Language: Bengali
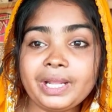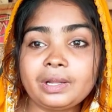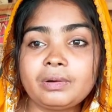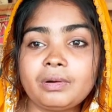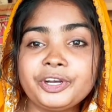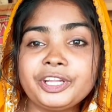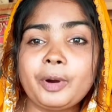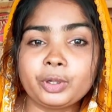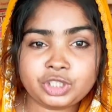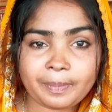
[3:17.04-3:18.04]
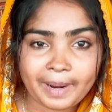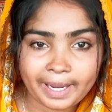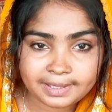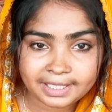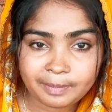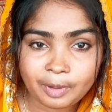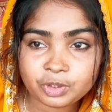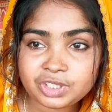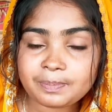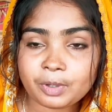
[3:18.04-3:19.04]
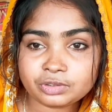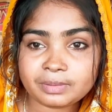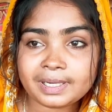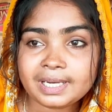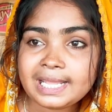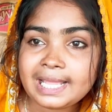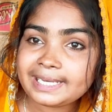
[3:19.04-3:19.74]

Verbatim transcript: অনেক অনেক ভরসা পায় এখানে ভরসার বর্তমান